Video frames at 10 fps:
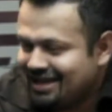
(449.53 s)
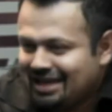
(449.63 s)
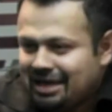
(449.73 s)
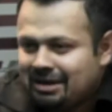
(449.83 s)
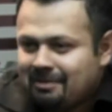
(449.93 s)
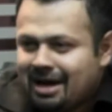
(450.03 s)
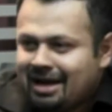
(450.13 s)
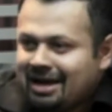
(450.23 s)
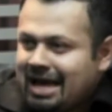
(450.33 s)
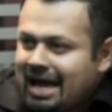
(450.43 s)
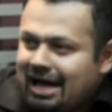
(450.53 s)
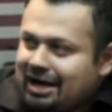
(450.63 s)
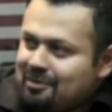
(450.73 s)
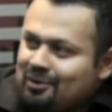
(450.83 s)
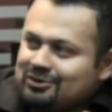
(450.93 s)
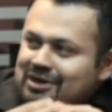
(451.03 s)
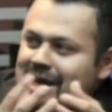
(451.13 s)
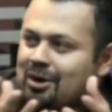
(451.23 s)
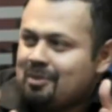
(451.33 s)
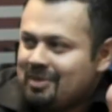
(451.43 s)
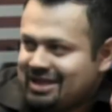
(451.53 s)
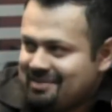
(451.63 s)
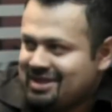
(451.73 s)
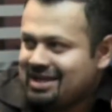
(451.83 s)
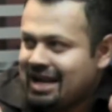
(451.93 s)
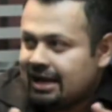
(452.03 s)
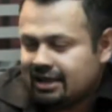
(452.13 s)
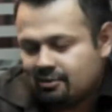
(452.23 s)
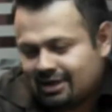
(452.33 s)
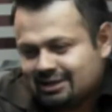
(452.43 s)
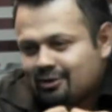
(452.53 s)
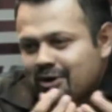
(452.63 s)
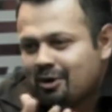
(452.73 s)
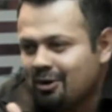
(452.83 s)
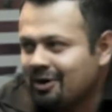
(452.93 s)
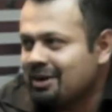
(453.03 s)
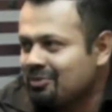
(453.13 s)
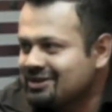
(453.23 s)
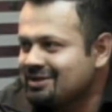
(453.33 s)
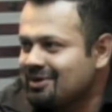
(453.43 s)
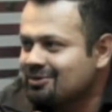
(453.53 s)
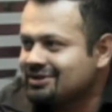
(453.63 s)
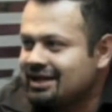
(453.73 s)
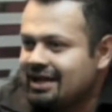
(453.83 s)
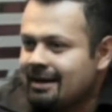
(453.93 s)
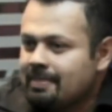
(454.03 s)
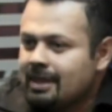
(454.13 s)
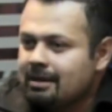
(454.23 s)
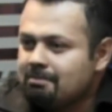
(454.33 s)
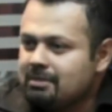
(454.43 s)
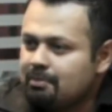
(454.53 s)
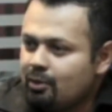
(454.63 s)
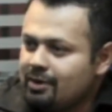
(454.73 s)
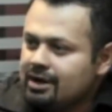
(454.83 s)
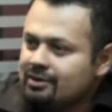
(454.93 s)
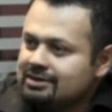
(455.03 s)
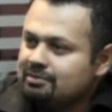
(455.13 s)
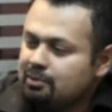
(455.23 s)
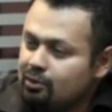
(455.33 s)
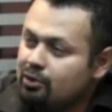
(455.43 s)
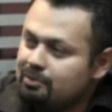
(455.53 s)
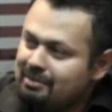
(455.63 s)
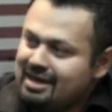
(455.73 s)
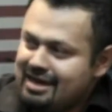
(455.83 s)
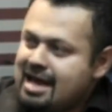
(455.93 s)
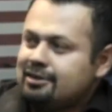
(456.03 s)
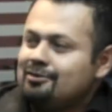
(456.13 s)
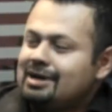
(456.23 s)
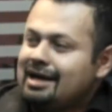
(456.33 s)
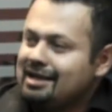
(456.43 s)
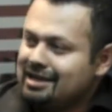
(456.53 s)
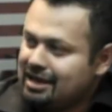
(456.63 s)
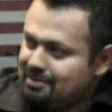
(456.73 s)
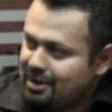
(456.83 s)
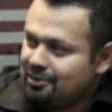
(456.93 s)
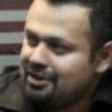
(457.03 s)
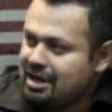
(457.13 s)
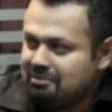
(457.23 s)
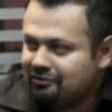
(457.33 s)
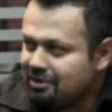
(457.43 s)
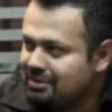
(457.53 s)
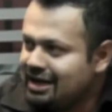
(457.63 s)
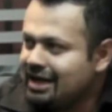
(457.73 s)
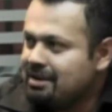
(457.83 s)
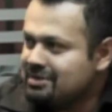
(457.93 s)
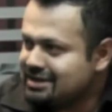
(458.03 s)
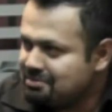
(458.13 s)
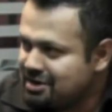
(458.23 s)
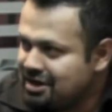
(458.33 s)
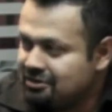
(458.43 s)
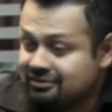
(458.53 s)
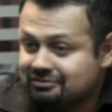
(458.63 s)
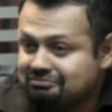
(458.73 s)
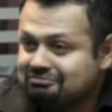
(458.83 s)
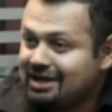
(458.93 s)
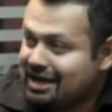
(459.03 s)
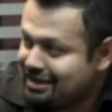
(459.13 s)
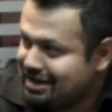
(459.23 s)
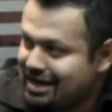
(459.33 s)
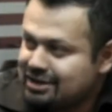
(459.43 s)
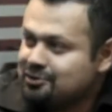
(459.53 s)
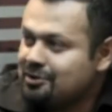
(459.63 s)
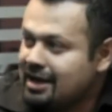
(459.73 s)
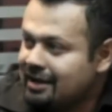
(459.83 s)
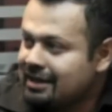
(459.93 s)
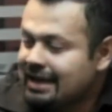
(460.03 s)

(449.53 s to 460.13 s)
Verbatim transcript: que va a revolucionar completamente el arte, aunque si lo llego a lograr, pues sí me gustaría. Mi público es mi público inmediato, la gente que me rodea, mi familia, mis amigos, la gente de la ciudad.